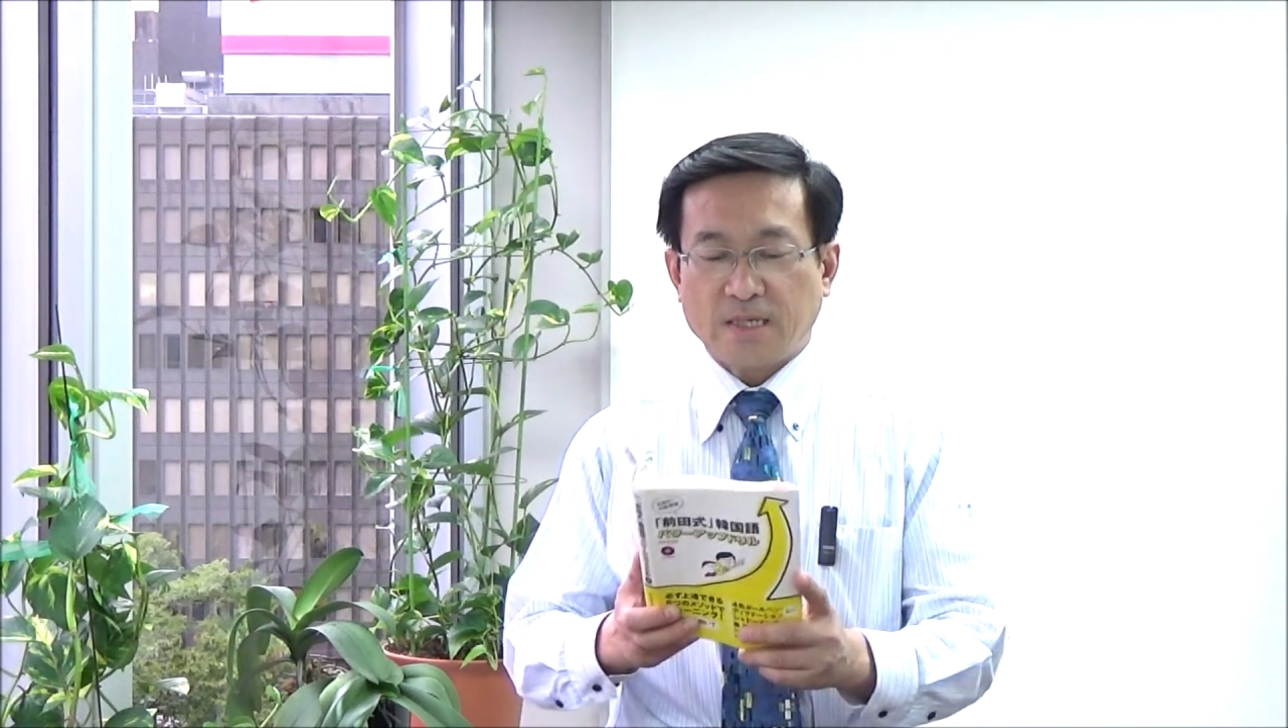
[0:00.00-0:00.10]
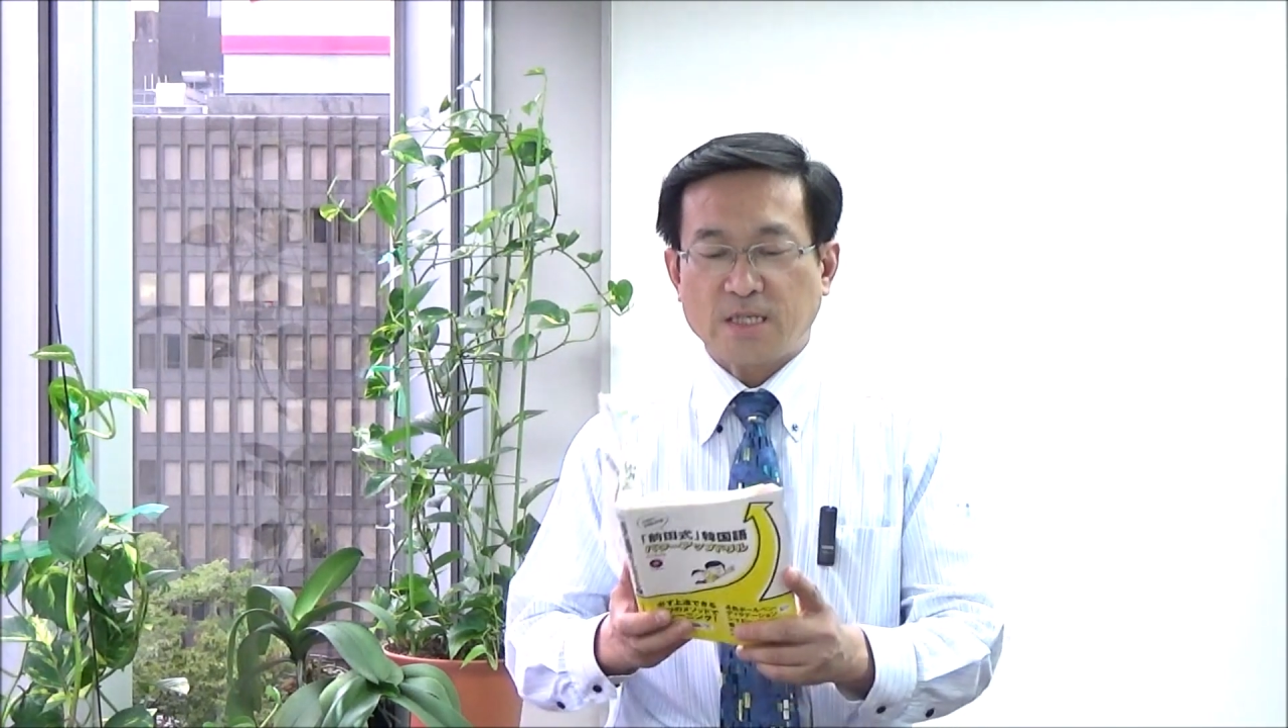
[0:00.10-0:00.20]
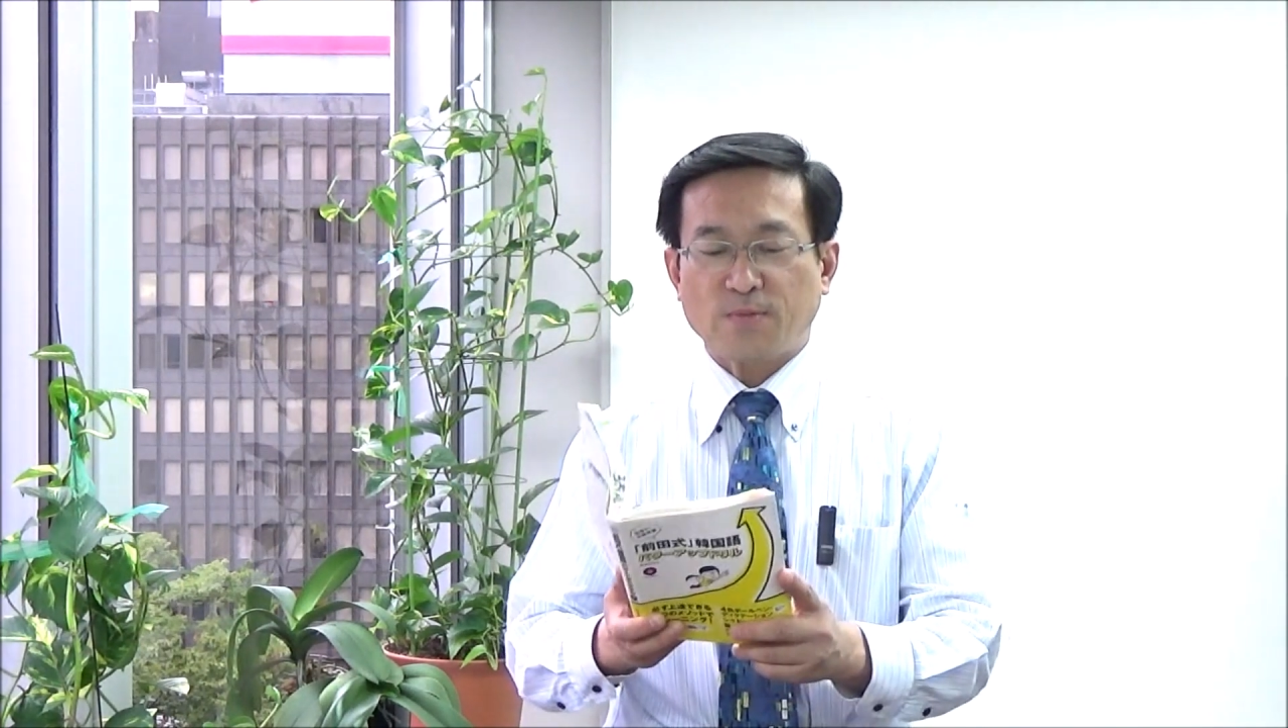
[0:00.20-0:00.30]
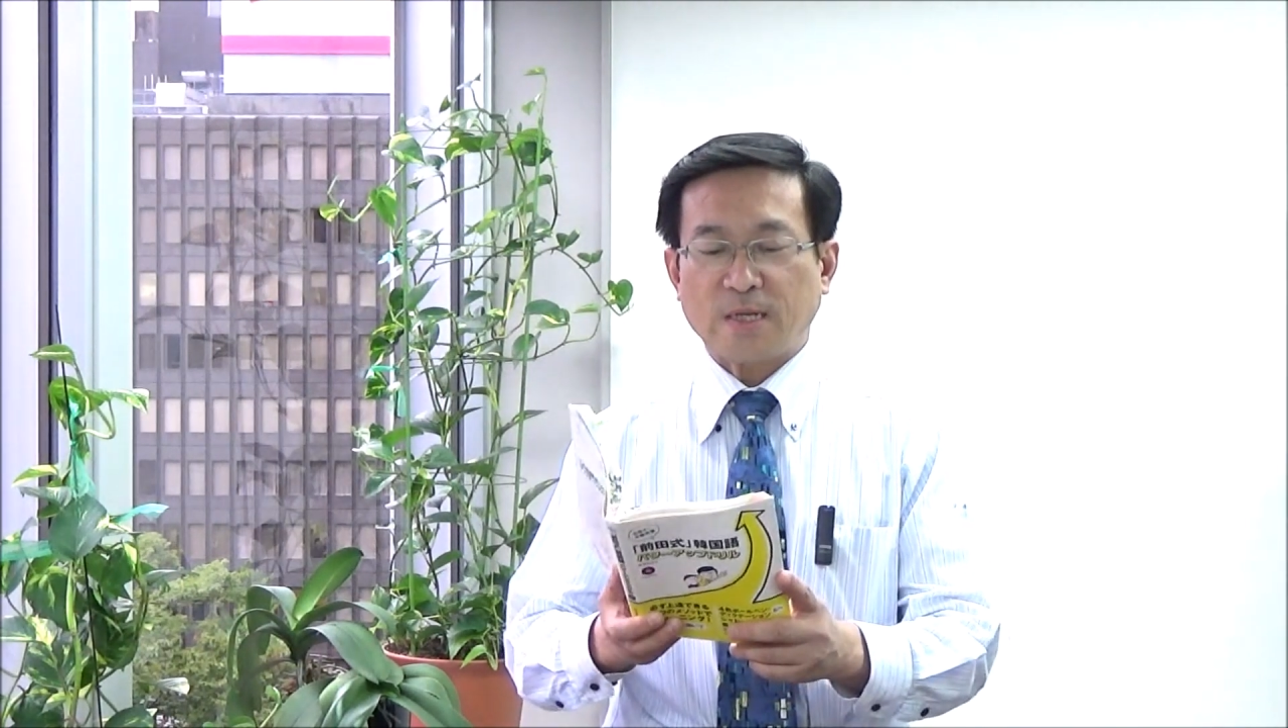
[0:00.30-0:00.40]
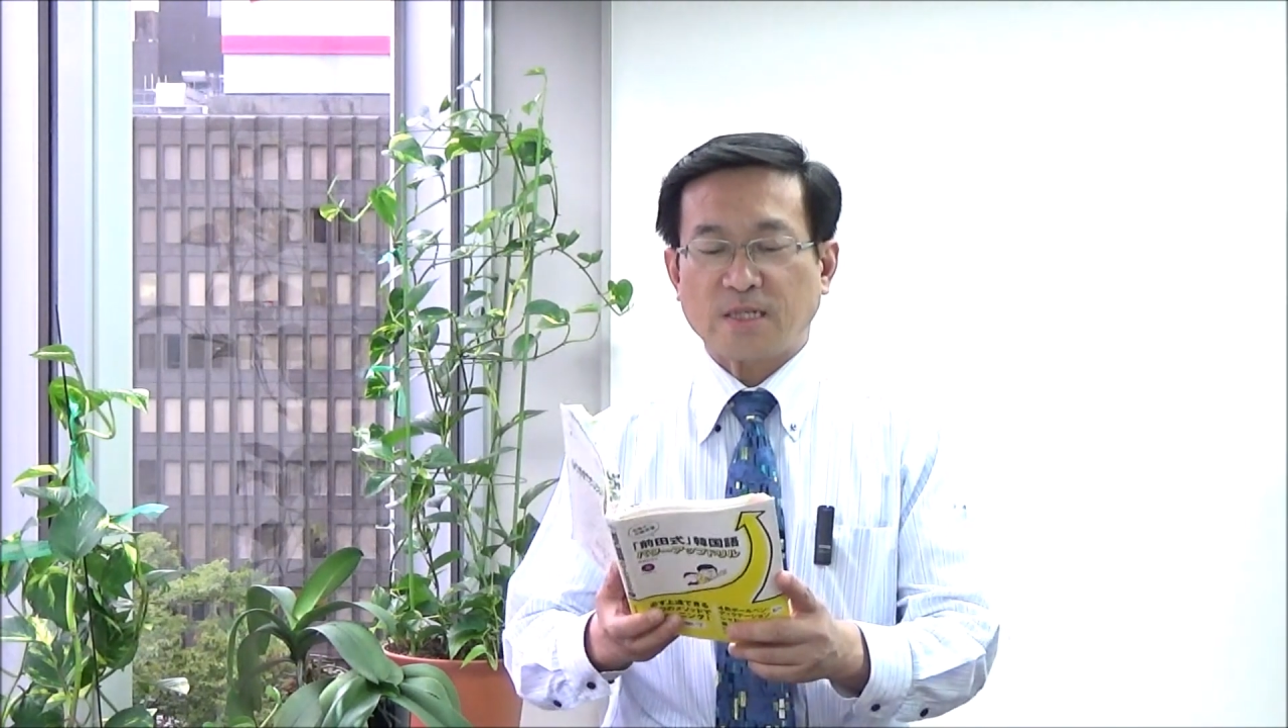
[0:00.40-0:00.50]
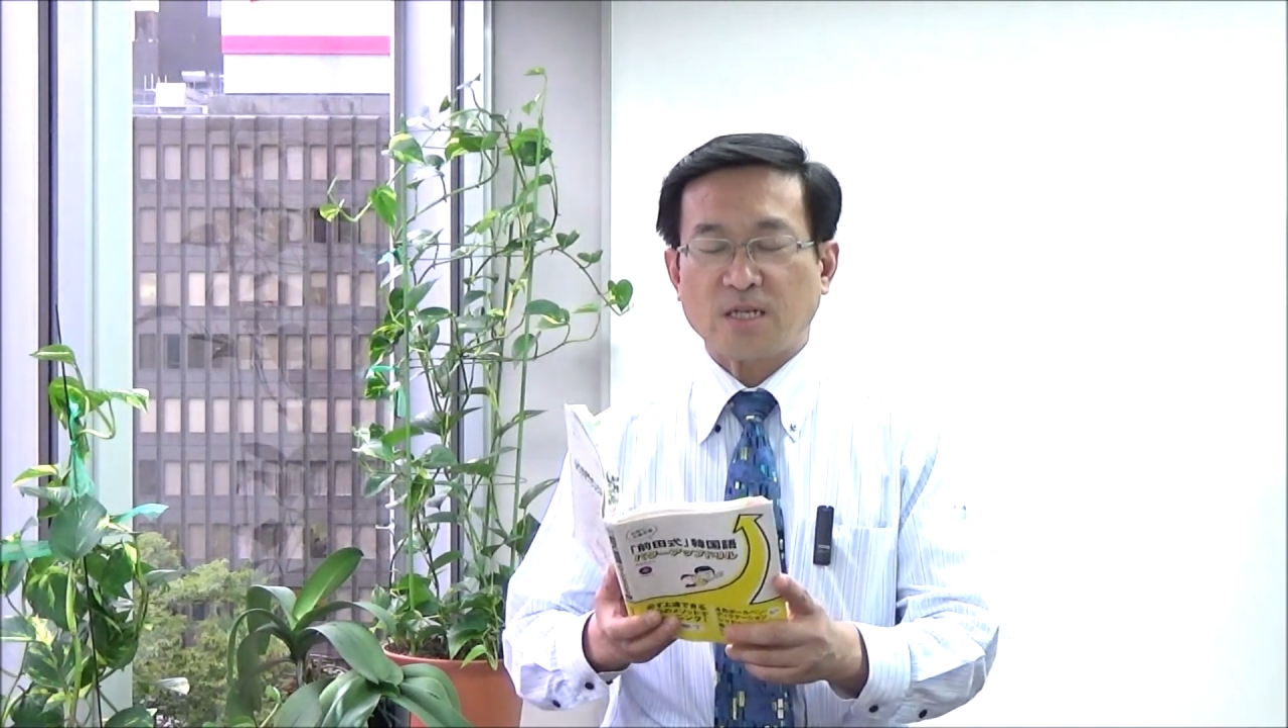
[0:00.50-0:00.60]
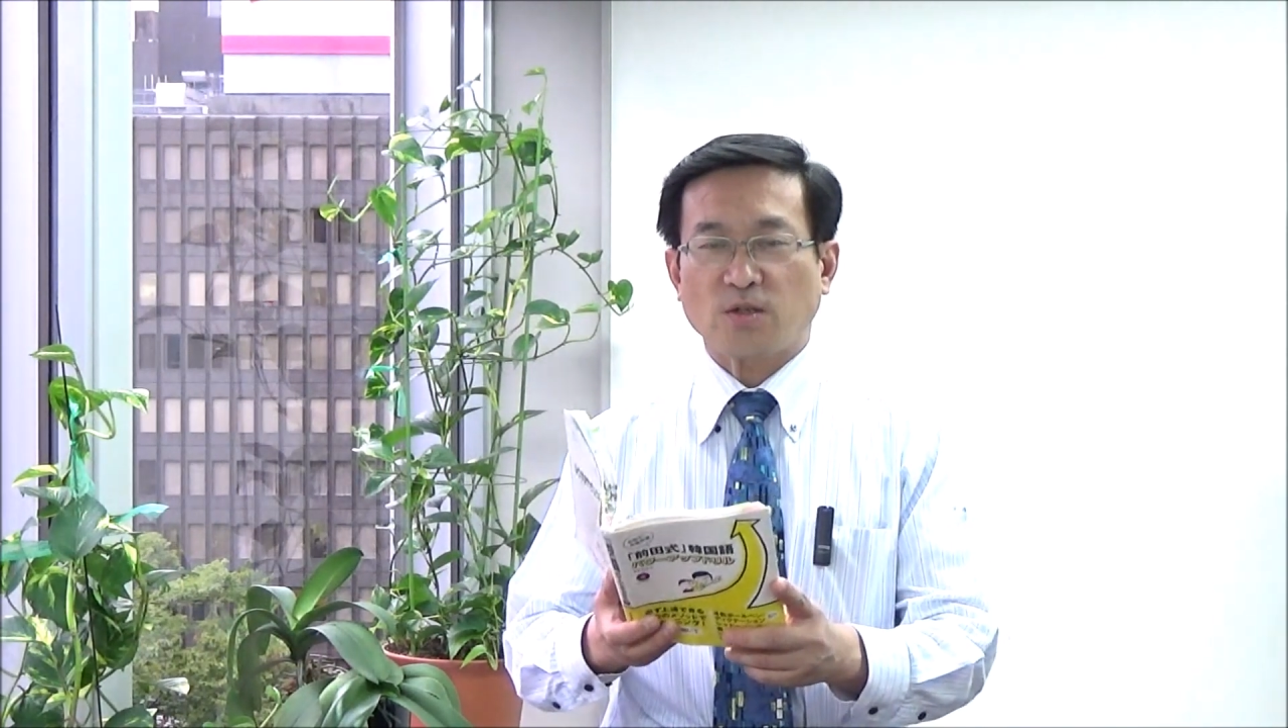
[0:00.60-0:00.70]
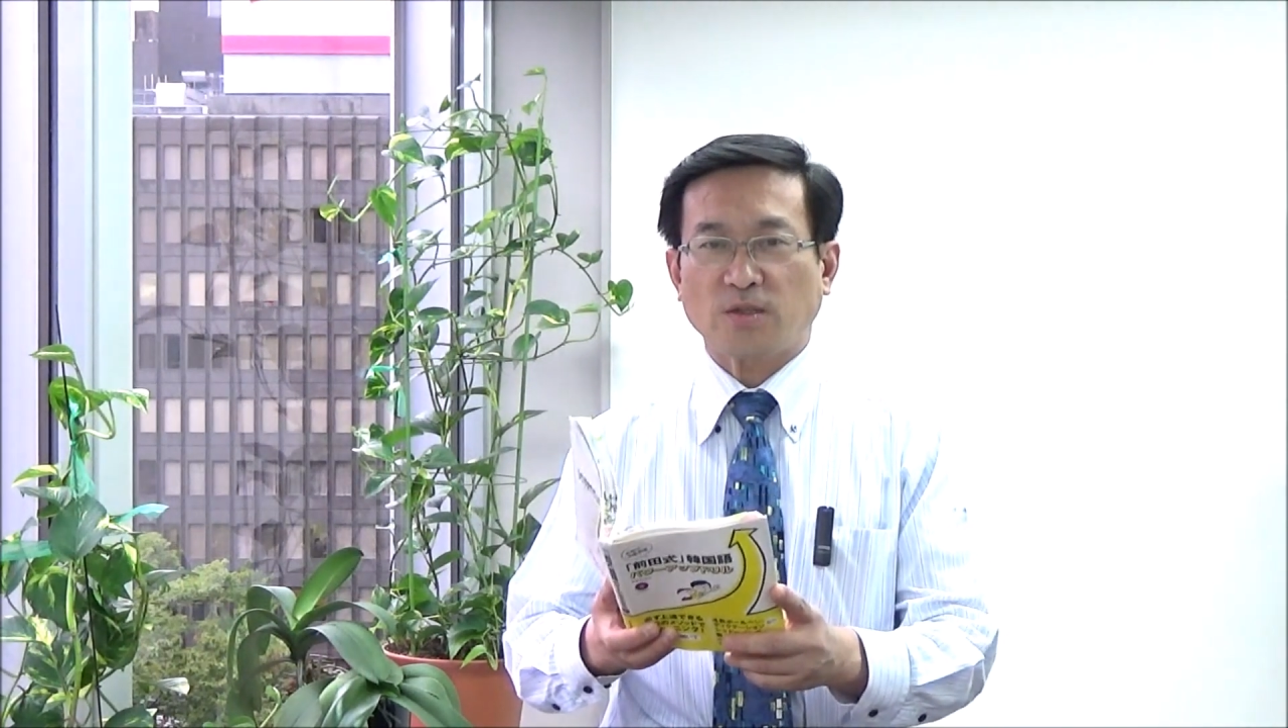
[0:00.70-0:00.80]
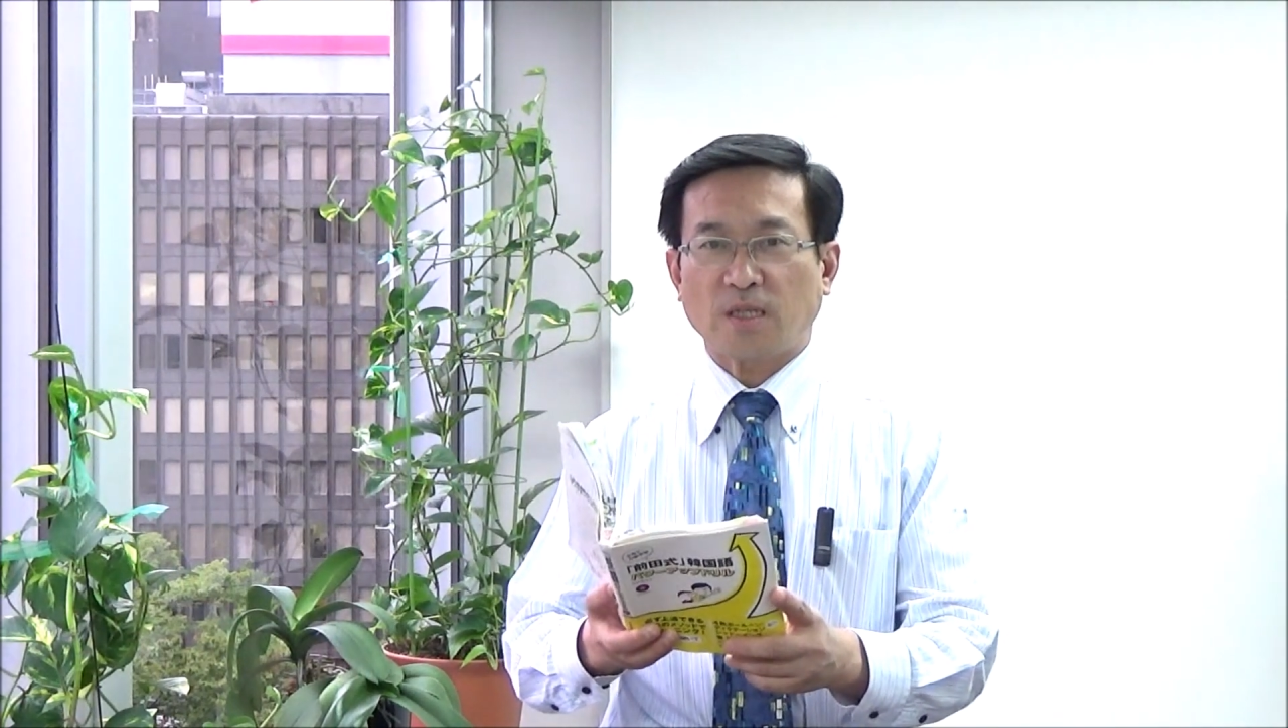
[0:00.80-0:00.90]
一番最初に